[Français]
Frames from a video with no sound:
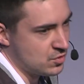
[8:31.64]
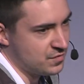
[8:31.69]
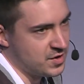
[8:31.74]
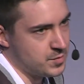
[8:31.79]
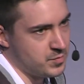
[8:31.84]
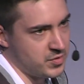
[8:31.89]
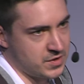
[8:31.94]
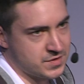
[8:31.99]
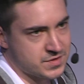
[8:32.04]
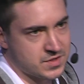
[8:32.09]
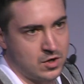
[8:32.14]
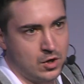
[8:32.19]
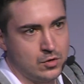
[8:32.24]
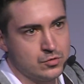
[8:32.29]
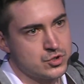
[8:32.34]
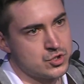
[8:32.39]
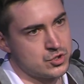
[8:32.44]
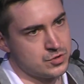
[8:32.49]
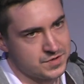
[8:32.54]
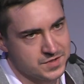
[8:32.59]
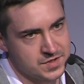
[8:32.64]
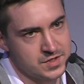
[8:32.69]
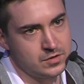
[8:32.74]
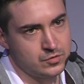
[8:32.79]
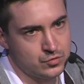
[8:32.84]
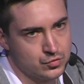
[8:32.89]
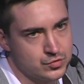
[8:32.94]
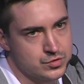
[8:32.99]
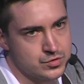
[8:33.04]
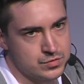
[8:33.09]
VPS Cloud, je sais
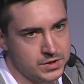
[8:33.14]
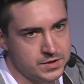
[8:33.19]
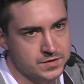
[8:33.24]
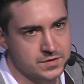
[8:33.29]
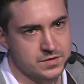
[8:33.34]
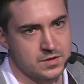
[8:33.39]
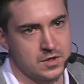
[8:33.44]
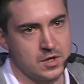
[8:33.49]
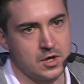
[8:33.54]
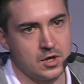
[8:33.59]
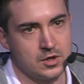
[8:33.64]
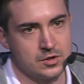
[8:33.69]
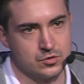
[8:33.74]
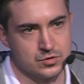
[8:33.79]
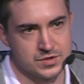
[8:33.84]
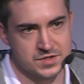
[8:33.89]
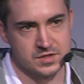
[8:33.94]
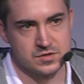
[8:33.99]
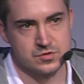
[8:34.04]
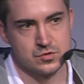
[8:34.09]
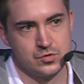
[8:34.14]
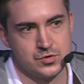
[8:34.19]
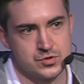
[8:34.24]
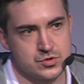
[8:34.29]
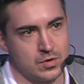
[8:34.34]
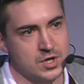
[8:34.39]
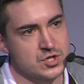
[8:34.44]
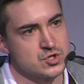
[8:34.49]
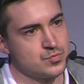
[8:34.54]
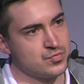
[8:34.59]
tout de suite que cette
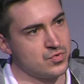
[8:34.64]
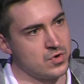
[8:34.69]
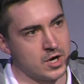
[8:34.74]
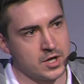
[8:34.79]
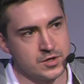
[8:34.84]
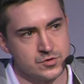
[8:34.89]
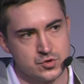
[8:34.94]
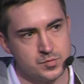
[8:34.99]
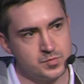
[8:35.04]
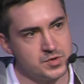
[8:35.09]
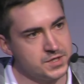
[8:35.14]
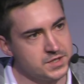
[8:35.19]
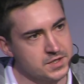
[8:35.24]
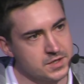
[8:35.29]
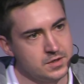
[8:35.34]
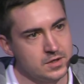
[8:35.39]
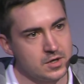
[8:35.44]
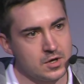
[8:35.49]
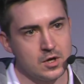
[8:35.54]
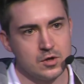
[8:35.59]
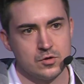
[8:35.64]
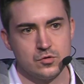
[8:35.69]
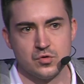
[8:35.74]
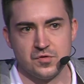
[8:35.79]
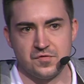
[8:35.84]
solution-là, je vais pouvoir la dupliquer de